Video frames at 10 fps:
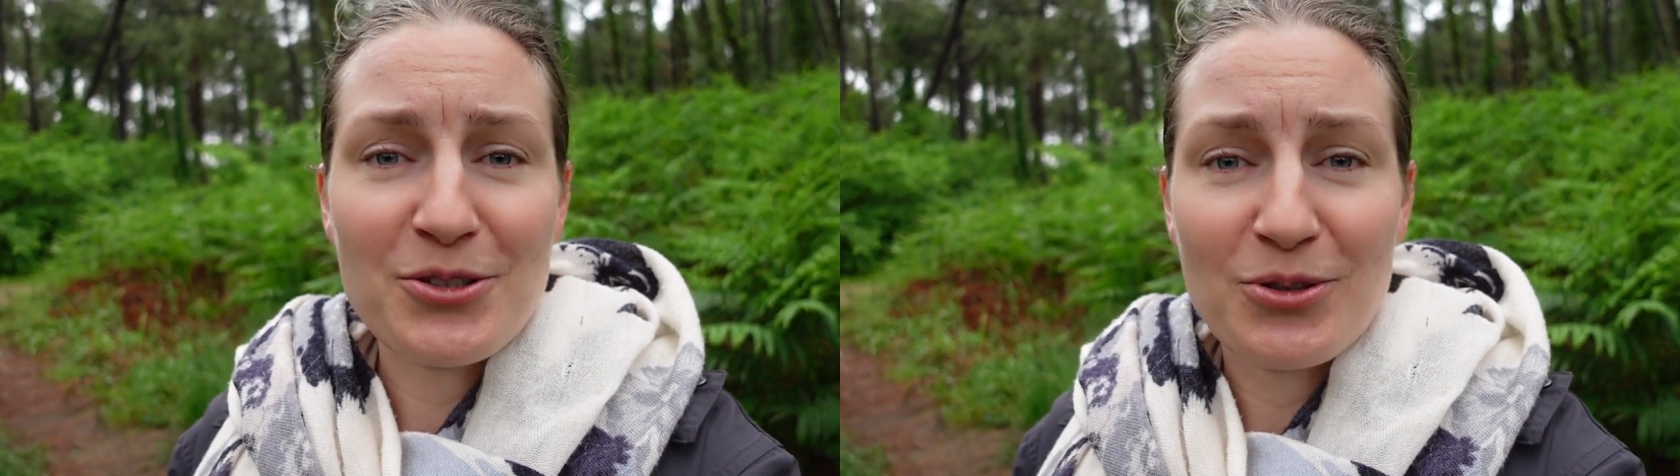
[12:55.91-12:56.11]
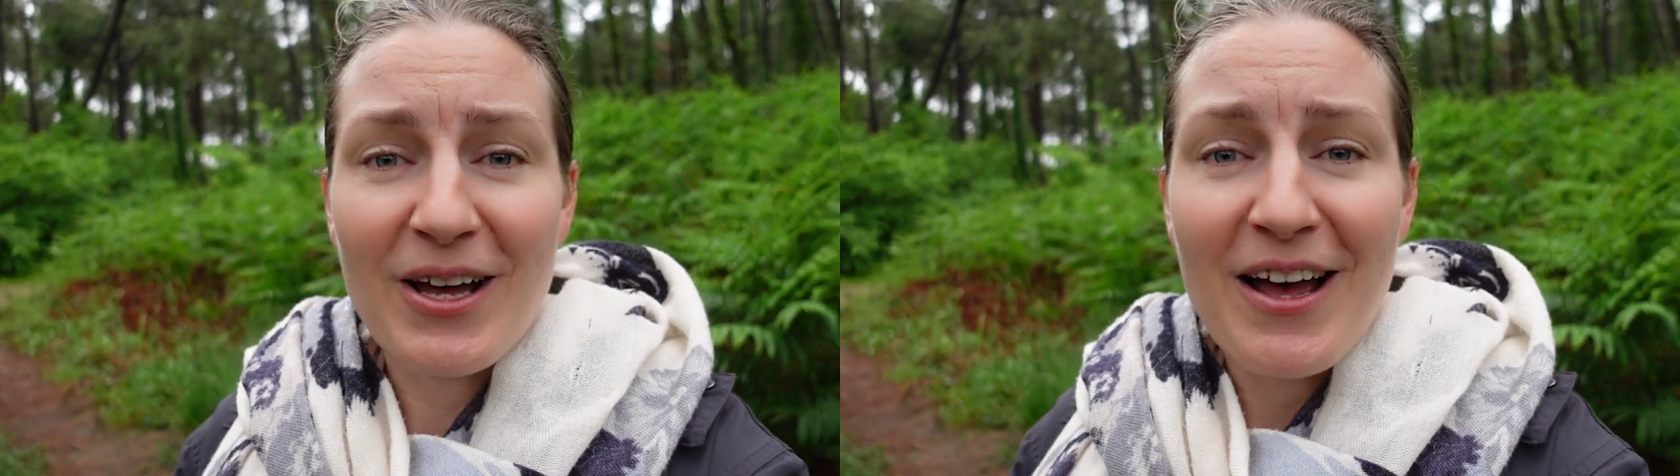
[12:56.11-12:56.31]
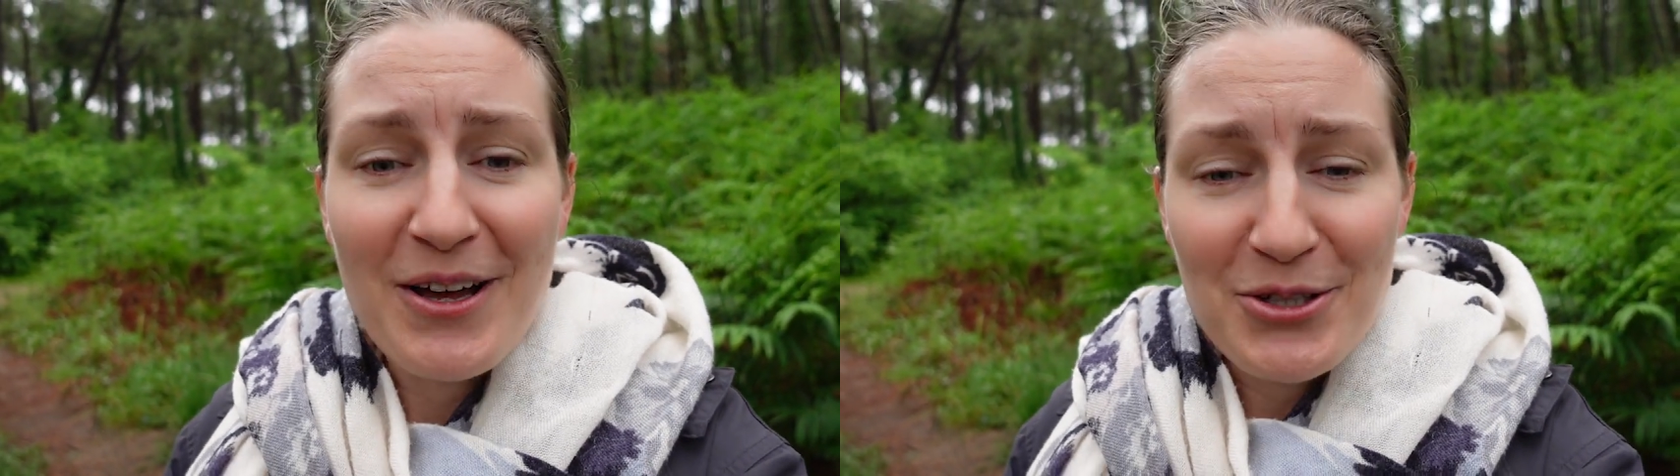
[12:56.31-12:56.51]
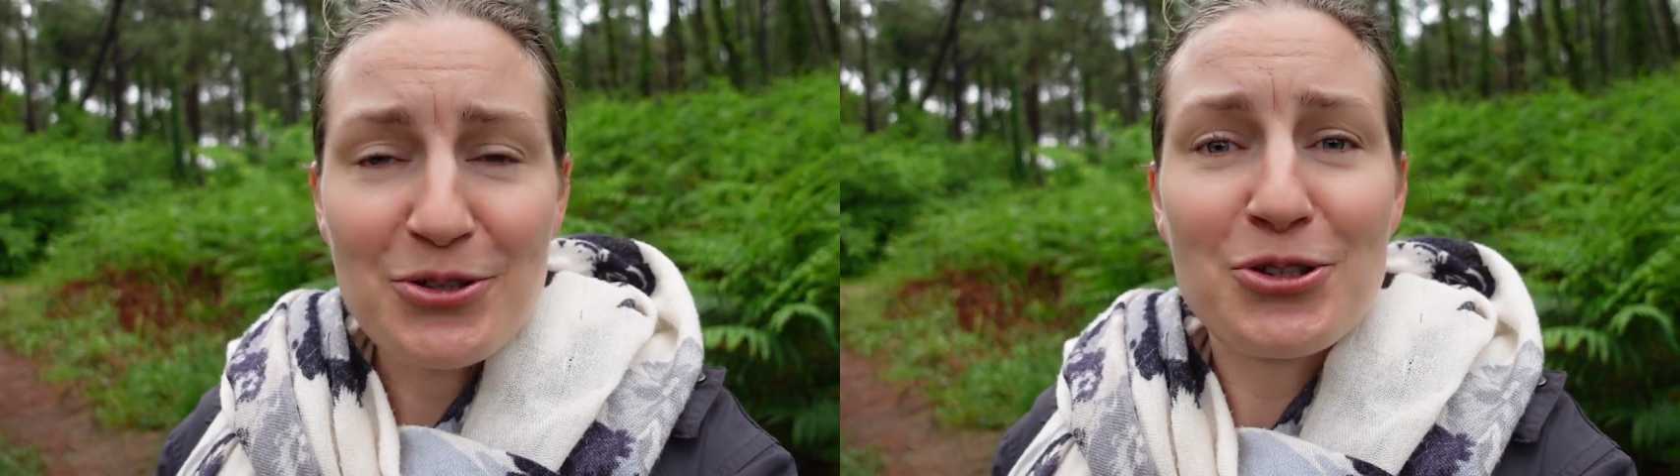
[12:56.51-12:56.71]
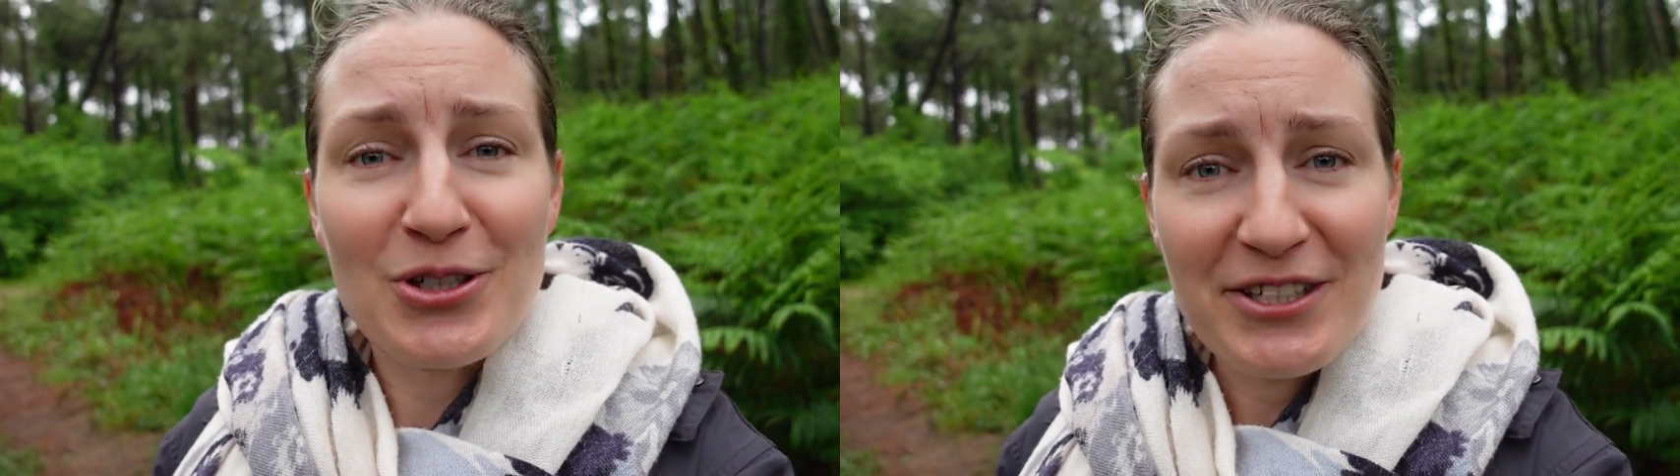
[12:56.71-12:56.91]

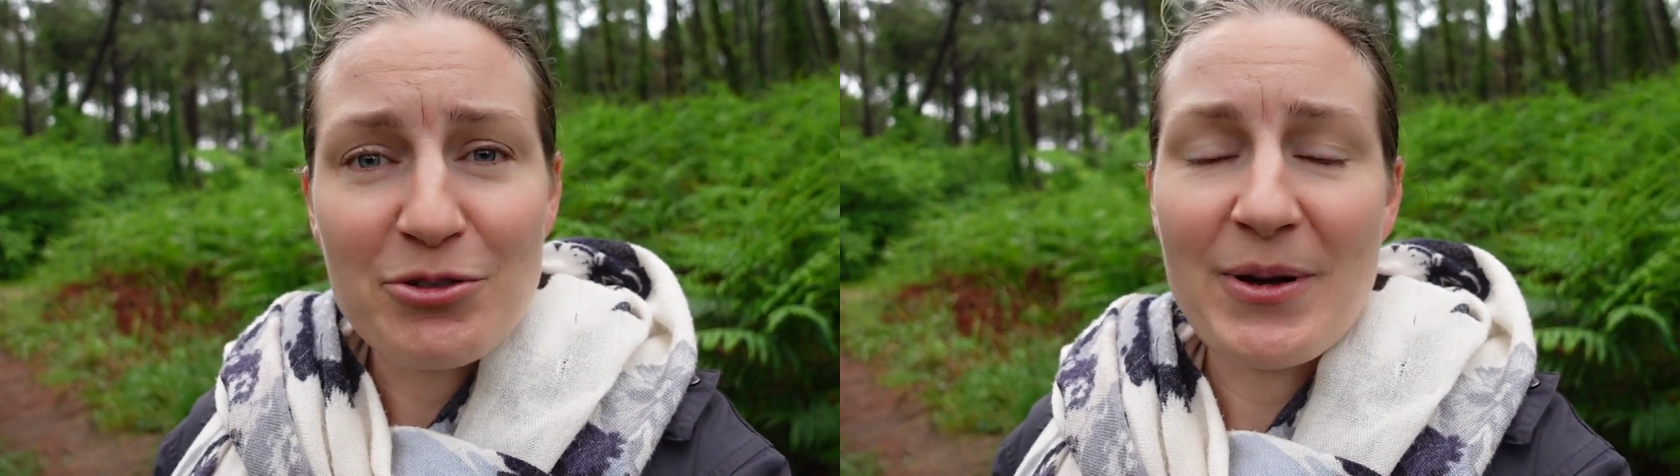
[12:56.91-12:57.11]
Je, lis vos